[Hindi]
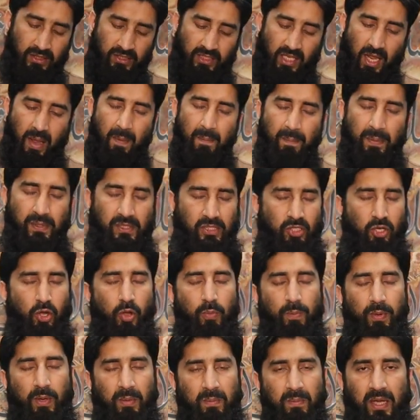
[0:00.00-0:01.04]
स्टैम्प इसके
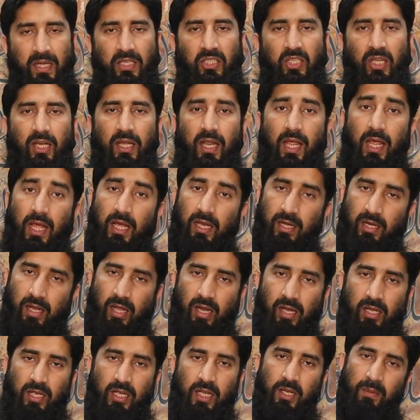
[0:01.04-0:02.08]
ऊपर मेंशन है
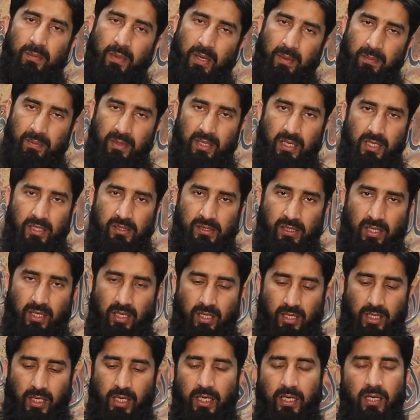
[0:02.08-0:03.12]
अनारकली बाय बिन्नसार
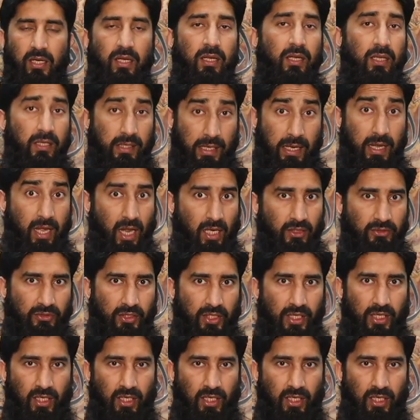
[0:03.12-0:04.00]
की ये लास्ट